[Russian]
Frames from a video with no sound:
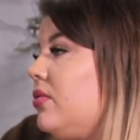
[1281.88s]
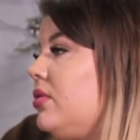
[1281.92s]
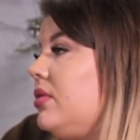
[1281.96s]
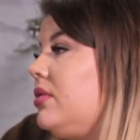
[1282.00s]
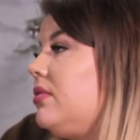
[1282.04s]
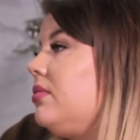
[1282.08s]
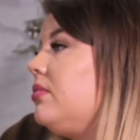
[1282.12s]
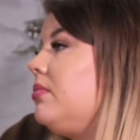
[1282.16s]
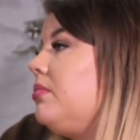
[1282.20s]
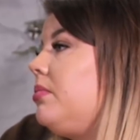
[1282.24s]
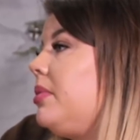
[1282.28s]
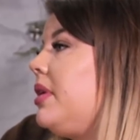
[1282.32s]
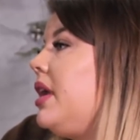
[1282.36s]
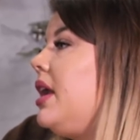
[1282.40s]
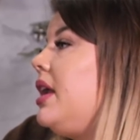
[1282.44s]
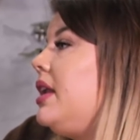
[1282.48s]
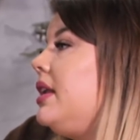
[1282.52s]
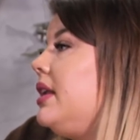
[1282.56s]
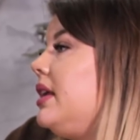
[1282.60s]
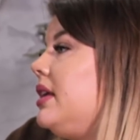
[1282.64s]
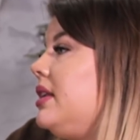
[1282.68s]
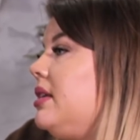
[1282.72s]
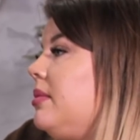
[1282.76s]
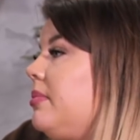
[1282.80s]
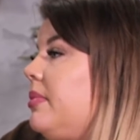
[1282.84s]
Вот
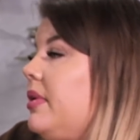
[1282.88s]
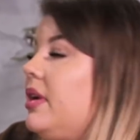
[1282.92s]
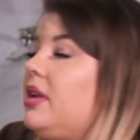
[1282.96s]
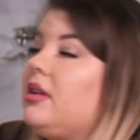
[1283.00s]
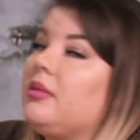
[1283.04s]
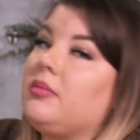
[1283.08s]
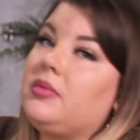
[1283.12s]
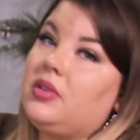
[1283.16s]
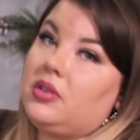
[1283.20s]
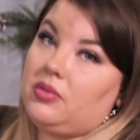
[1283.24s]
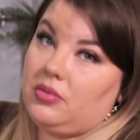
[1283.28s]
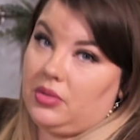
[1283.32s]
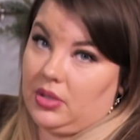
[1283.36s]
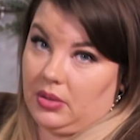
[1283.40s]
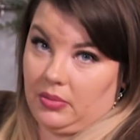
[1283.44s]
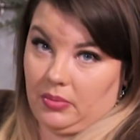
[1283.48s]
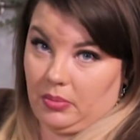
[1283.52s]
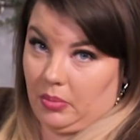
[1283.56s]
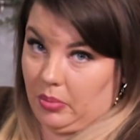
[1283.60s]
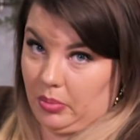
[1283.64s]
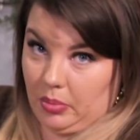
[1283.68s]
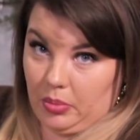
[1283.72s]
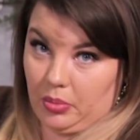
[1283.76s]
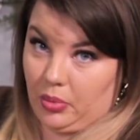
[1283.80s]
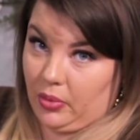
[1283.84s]
правильно или неправильно, мне вообще
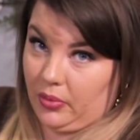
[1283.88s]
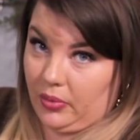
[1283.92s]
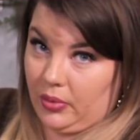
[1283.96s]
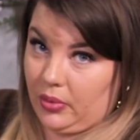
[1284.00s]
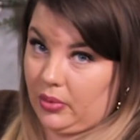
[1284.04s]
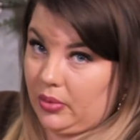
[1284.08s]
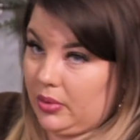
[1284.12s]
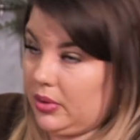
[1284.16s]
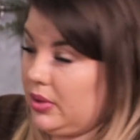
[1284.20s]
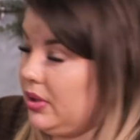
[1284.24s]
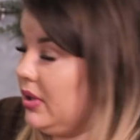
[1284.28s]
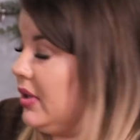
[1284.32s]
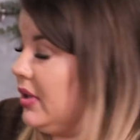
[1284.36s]
пофигу.